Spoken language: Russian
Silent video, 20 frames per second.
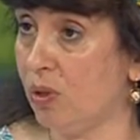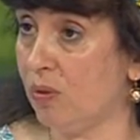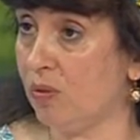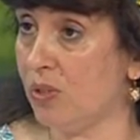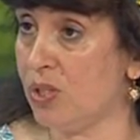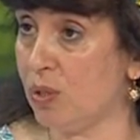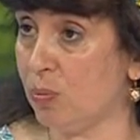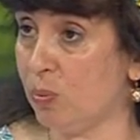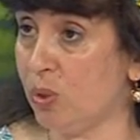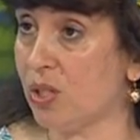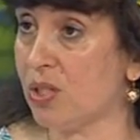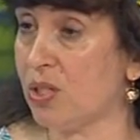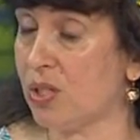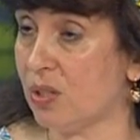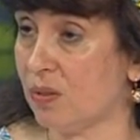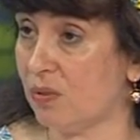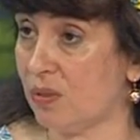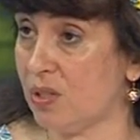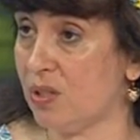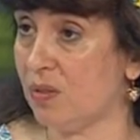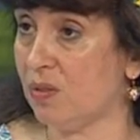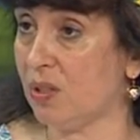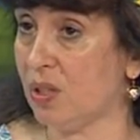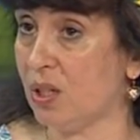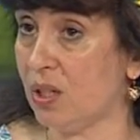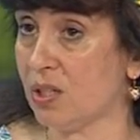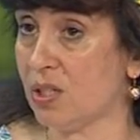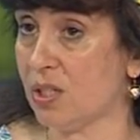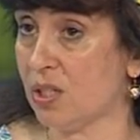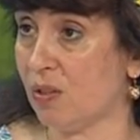
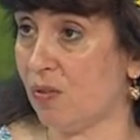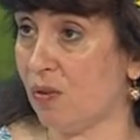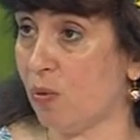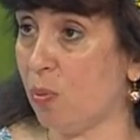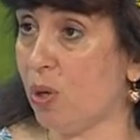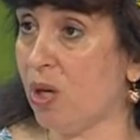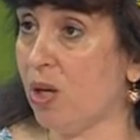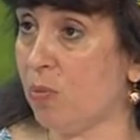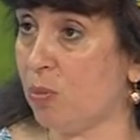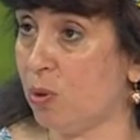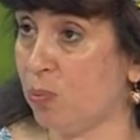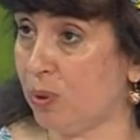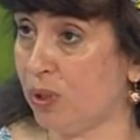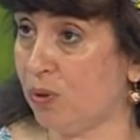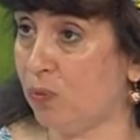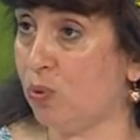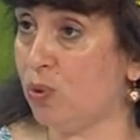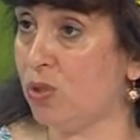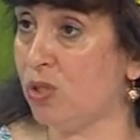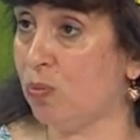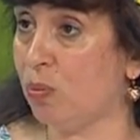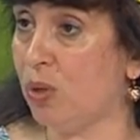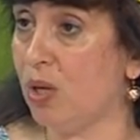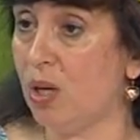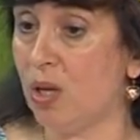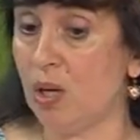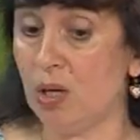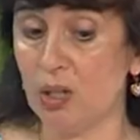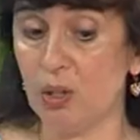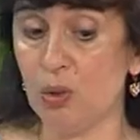18-19 мая мы подводим
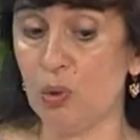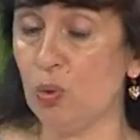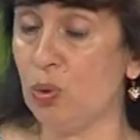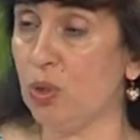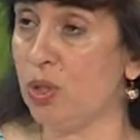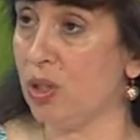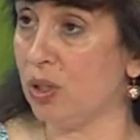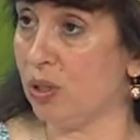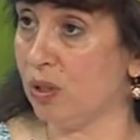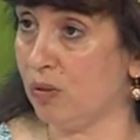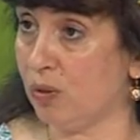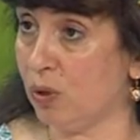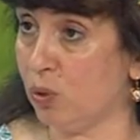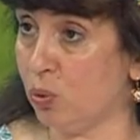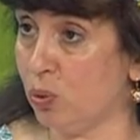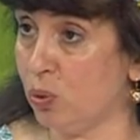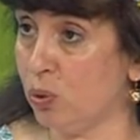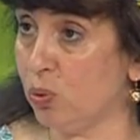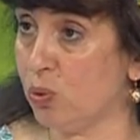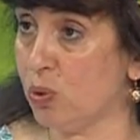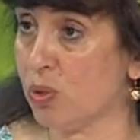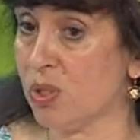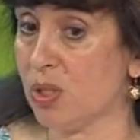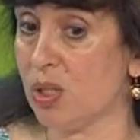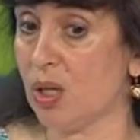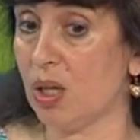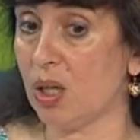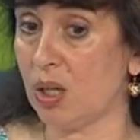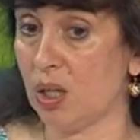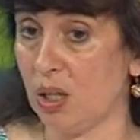итоги этого
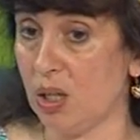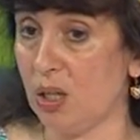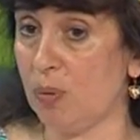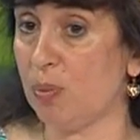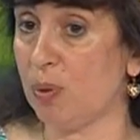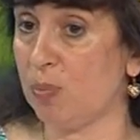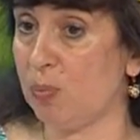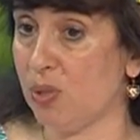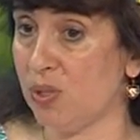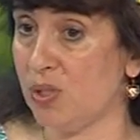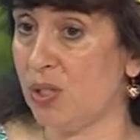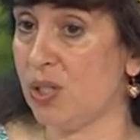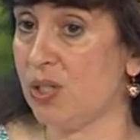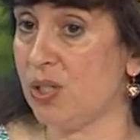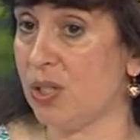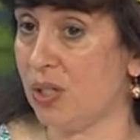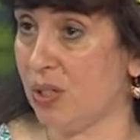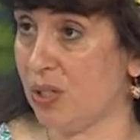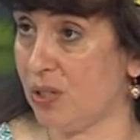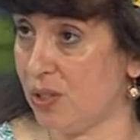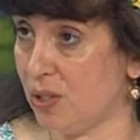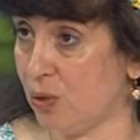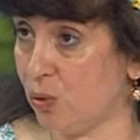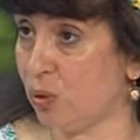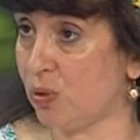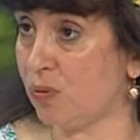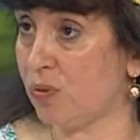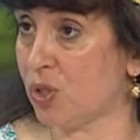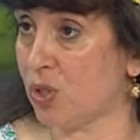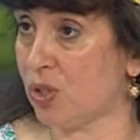конкурса, и победители
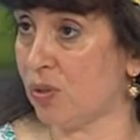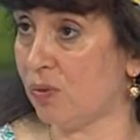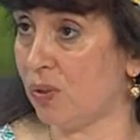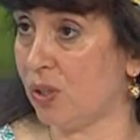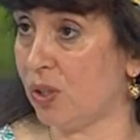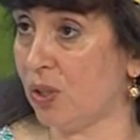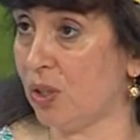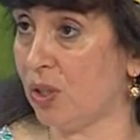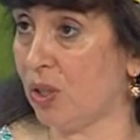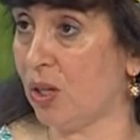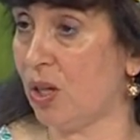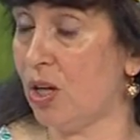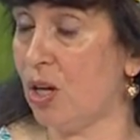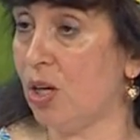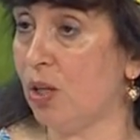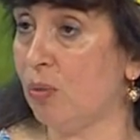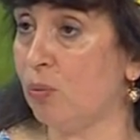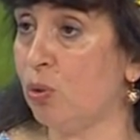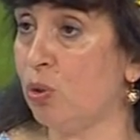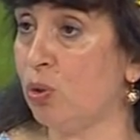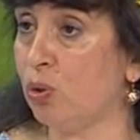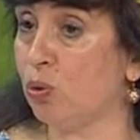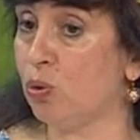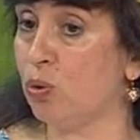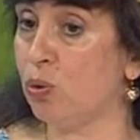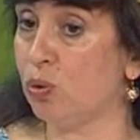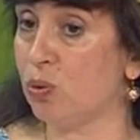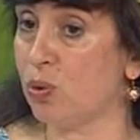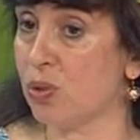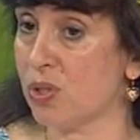оденут вышиванки. Будет
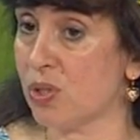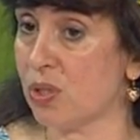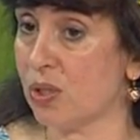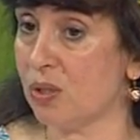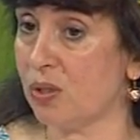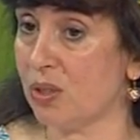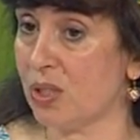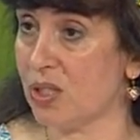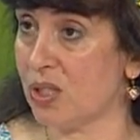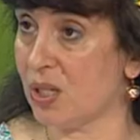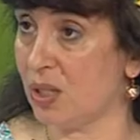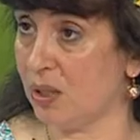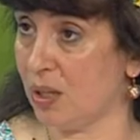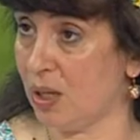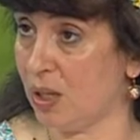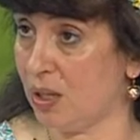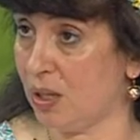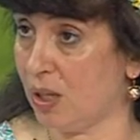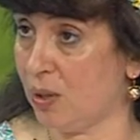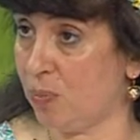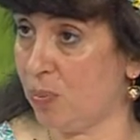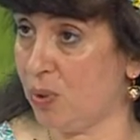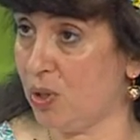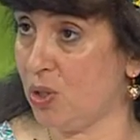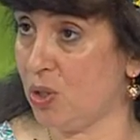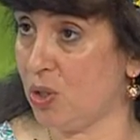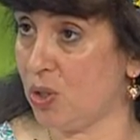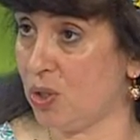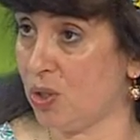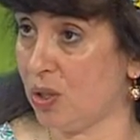конкурс национальной
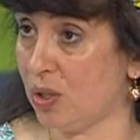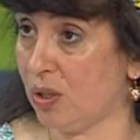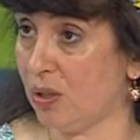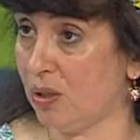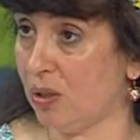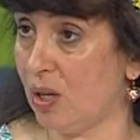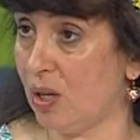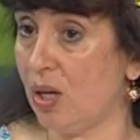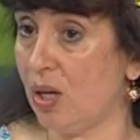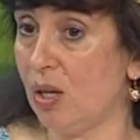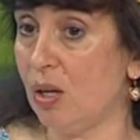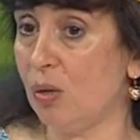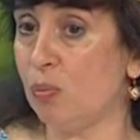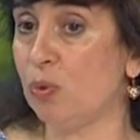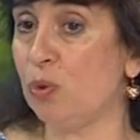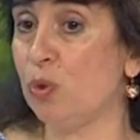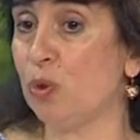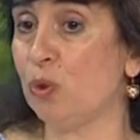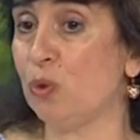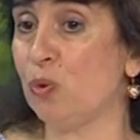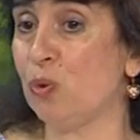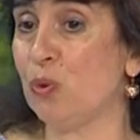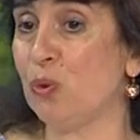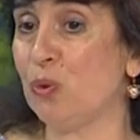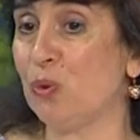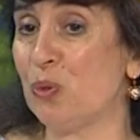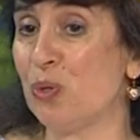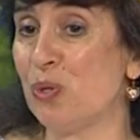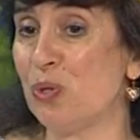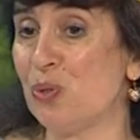пищи, Будет
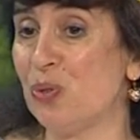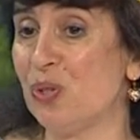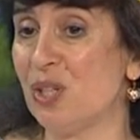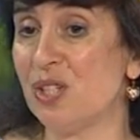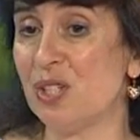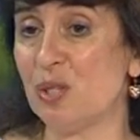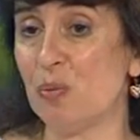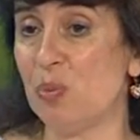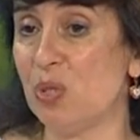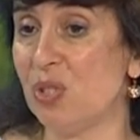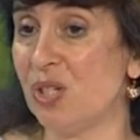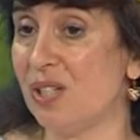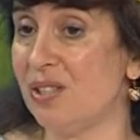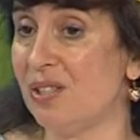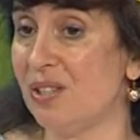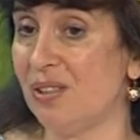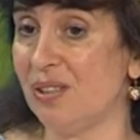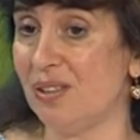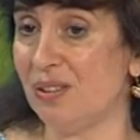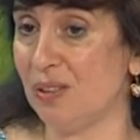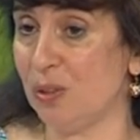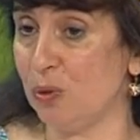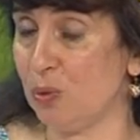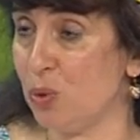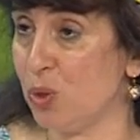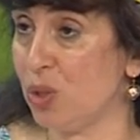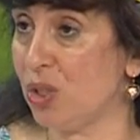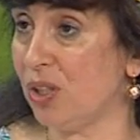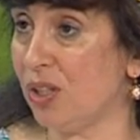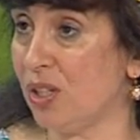конкурс у нас обязательно на
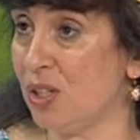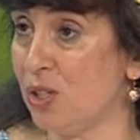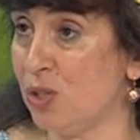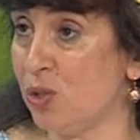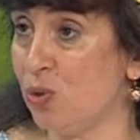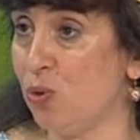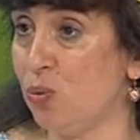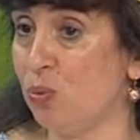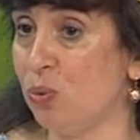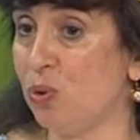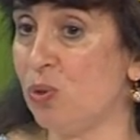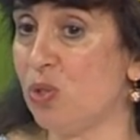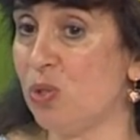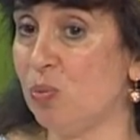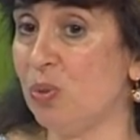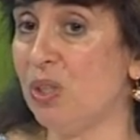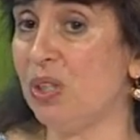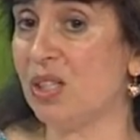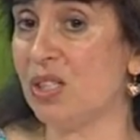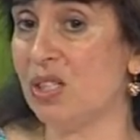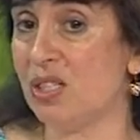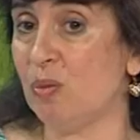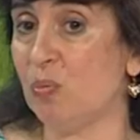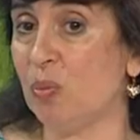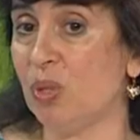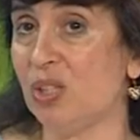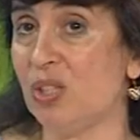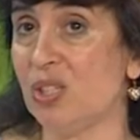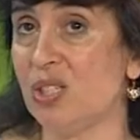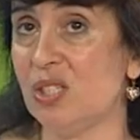лучший костюм. То есть мы хотим
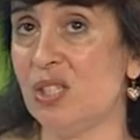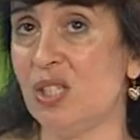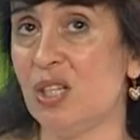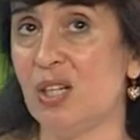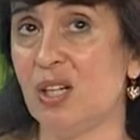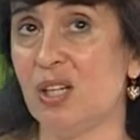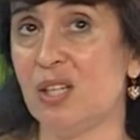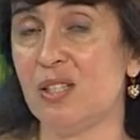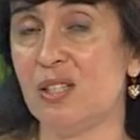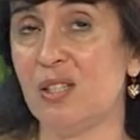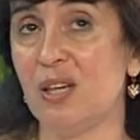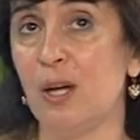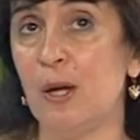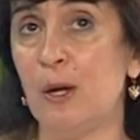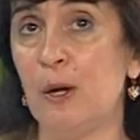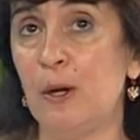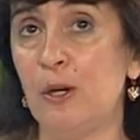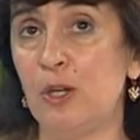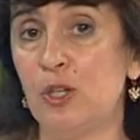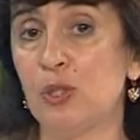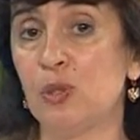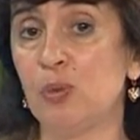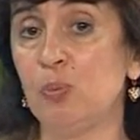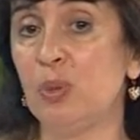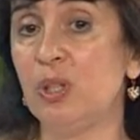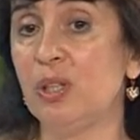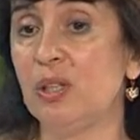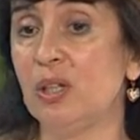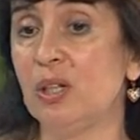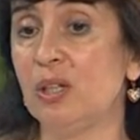это сделать,
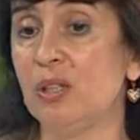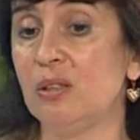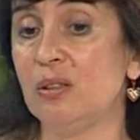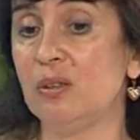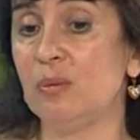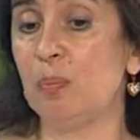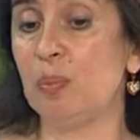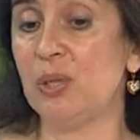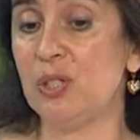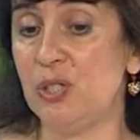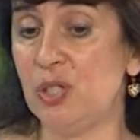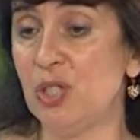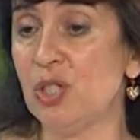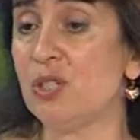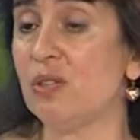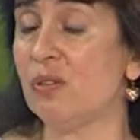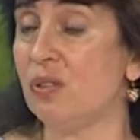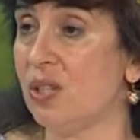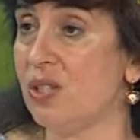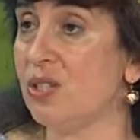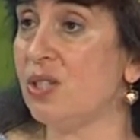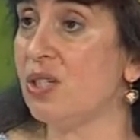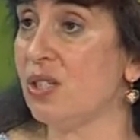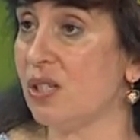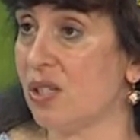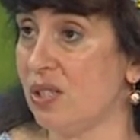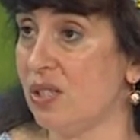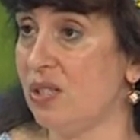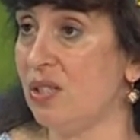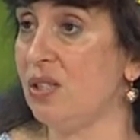чтобы это поддерживалось и
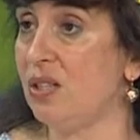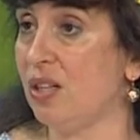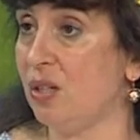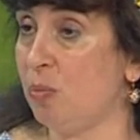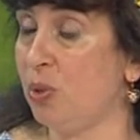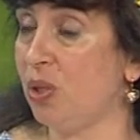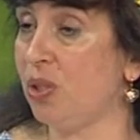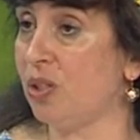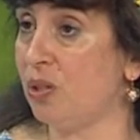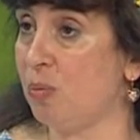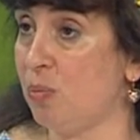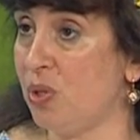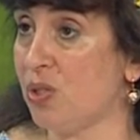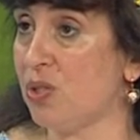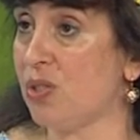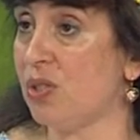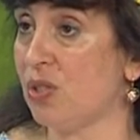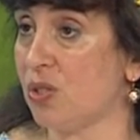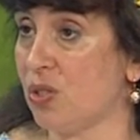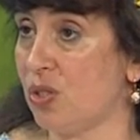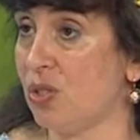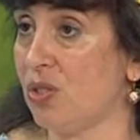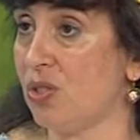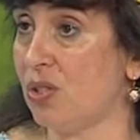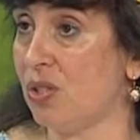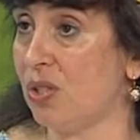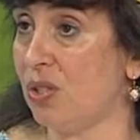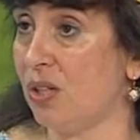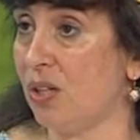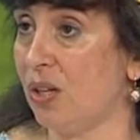исходило именно от местных
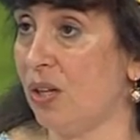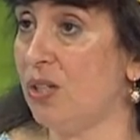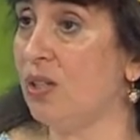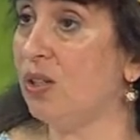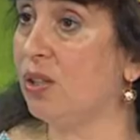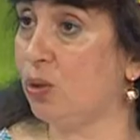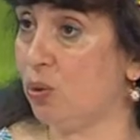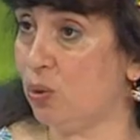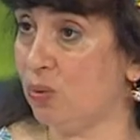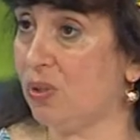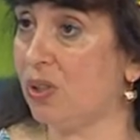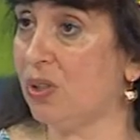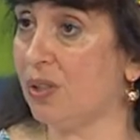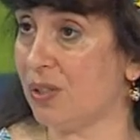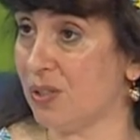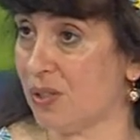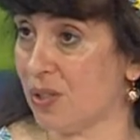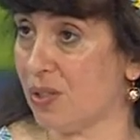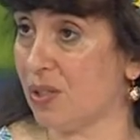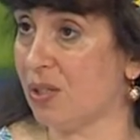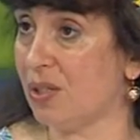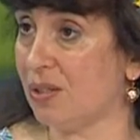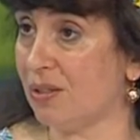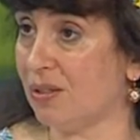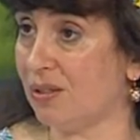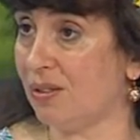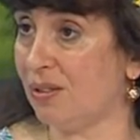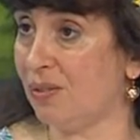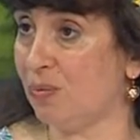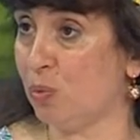жителей. Они готовят концерт,
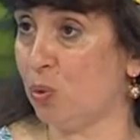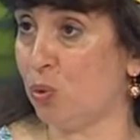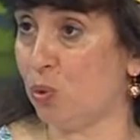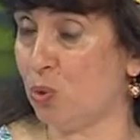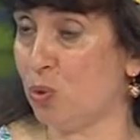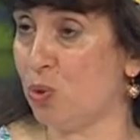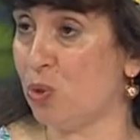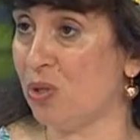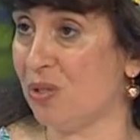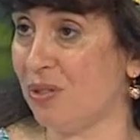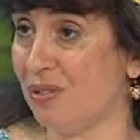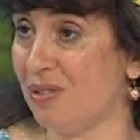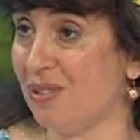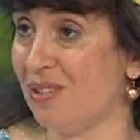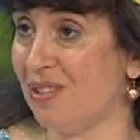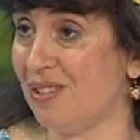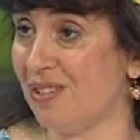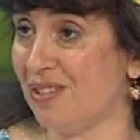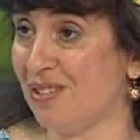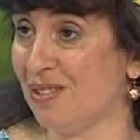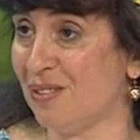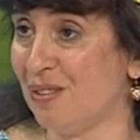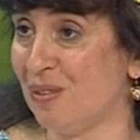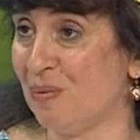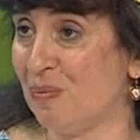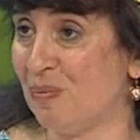будет очень интересно.